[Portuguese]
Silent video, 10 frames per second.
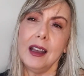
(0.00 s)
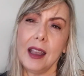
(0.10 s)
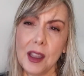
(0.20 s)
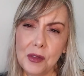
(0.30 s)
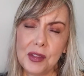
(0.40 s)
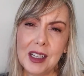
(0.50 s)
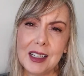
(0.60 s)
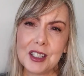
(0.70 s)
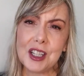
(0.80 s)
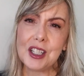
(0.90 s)
Enfim,
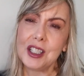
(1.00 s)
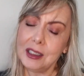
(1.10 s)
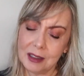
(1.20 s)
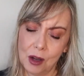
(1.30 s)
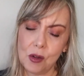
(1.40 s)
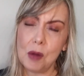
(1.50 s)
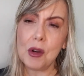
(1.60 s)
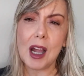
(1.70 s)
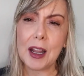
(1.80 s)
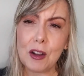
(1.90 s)
né, gente? Então,
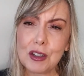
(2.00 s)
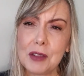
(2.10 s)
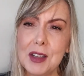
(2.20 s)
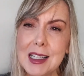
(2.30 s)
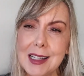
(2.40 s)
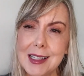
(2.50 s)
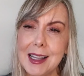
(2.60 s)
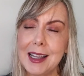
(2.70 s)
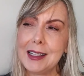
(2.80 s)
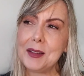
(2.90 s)
como Carol já fez
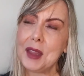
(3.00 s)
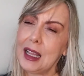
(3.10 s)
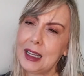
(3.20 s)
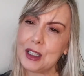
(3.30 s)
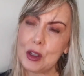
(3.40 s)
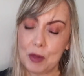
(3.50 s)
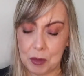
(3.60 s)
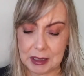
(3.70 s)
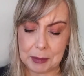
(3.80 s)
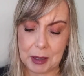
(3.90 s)
resenha, ela resolveu
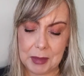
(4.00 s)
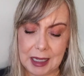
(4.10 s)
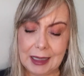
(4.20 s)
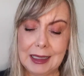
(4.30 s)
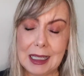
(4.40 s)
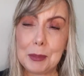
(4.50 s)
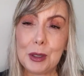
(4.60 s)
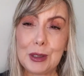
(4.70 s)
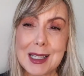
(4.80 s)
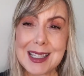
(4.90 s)
mandar para mim a linha
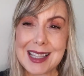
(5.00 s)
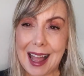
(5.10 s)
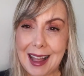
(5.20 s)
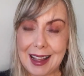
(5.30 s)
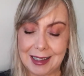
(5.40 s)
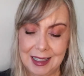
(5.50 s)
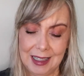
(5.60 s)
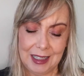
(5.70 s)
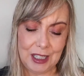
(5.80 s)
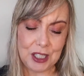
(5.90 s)
para eu testar.
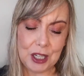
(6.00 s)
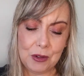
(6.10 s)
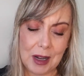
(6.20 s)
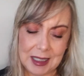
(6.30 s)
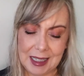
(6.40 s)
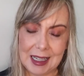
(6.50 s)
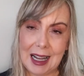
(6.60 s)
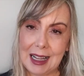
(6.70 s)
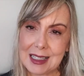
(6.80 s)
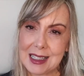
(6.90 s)
E chegou aqui em
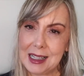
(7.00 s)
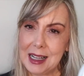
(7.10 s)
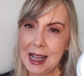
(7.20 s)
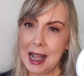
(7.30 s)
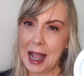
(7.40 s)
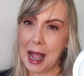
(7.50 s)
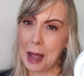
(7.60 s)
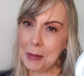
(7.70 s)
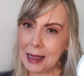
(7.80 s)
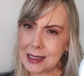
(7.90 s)
casa
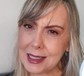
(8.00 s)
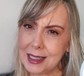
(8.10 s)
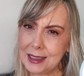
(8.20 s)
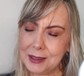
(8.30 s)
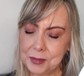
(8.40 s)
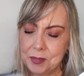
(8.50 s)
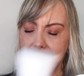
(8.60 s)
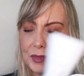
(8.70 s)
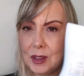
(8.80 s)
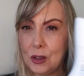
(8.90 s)
a máscara,
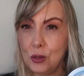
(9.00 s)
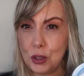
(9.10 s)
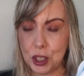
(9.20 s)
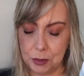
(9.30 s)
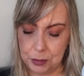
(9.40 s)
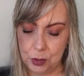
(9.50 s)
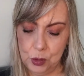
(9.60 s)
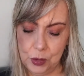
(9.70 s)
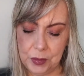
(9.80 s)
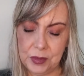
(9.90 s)
o
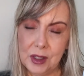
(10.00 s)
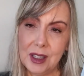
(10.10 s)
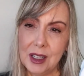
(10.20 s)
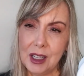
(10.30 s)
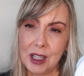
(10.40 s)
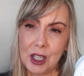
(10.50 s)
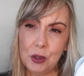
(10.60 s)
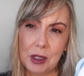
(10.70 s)
shampoo e o